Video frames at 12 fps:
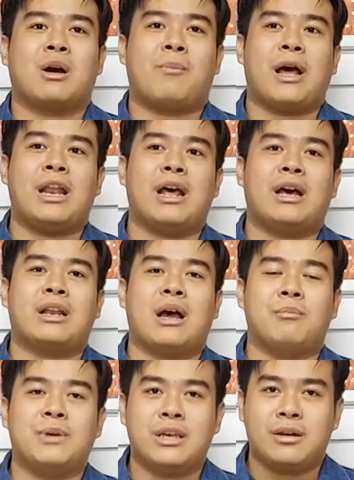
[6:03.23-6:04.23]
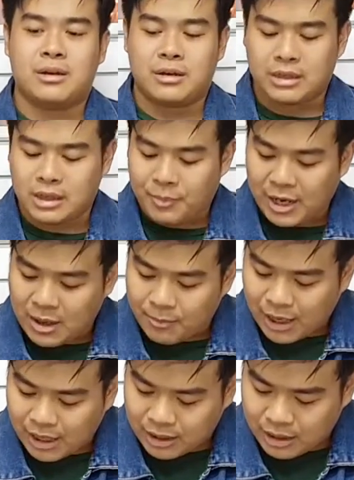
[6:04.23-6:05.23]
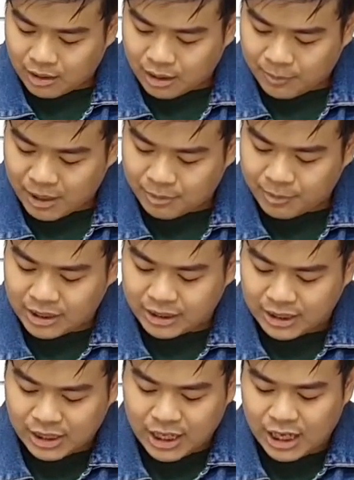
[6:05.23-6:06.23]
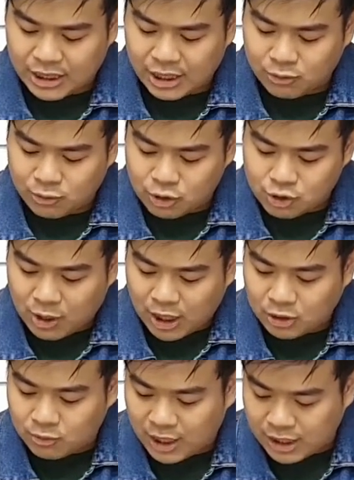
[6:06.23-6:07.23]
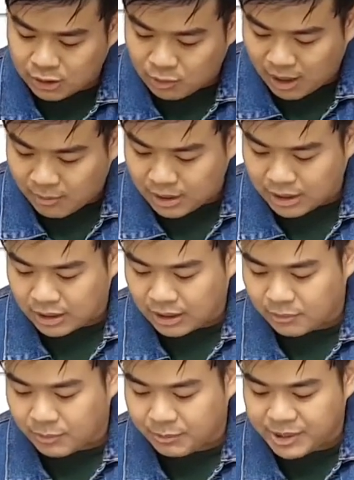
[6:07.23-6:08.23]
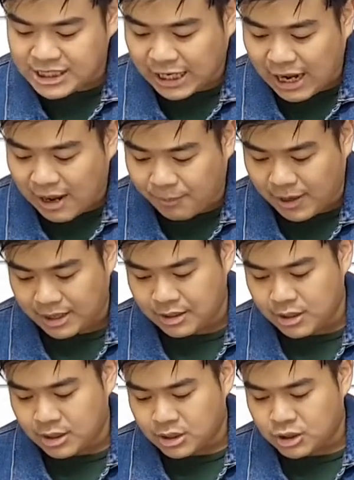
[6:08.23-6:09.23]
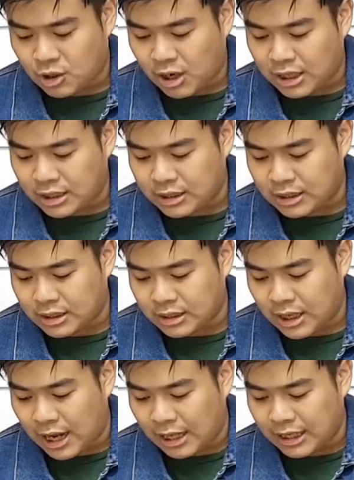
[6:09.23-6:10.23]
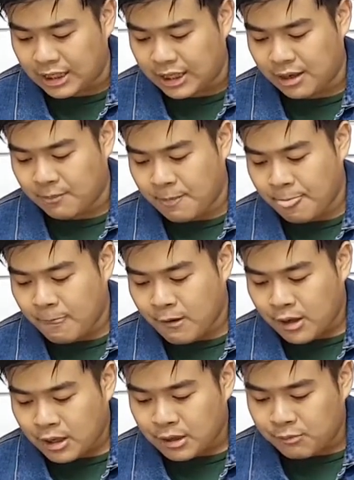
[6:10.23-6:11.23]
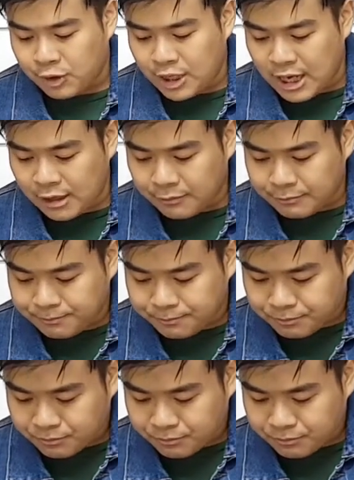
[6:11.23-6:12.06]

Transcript: kepada Nabi, kepada para apa namanya? Kita dengarkan dulu suara Tuhan itu uh, berbicara apa soal hal ini. Kemudian